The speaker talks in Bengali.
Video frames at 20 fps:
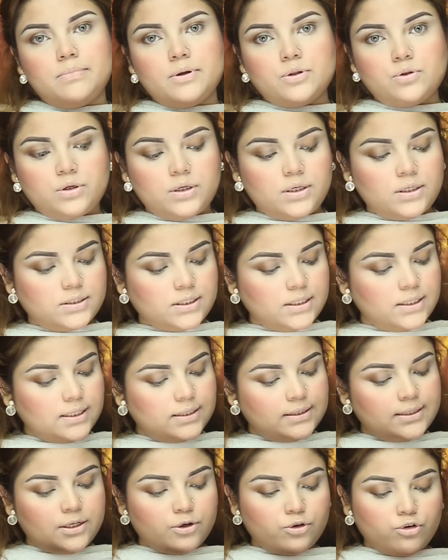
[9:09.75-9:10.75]
ভেতরেরটা
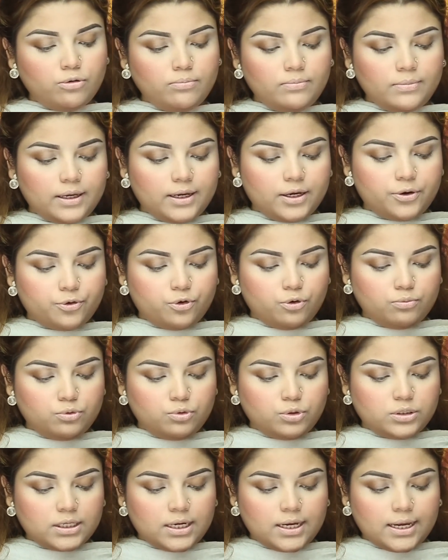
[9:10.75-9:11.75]
দেখতে এরকম এরকম
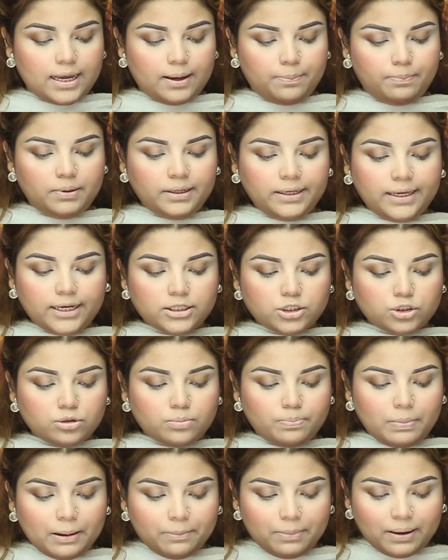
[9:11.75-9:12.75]
দুইটা
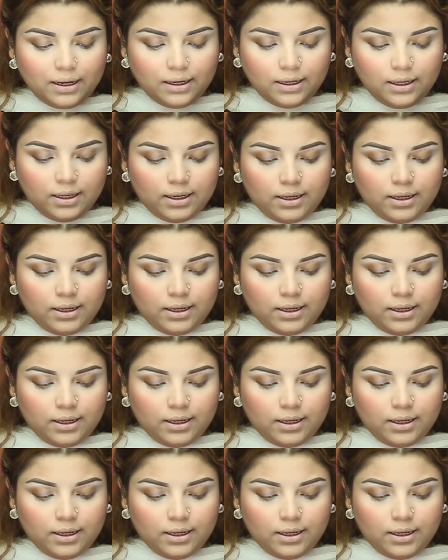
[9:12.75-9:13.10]
অ্যাপ্লিকেটরও পাবা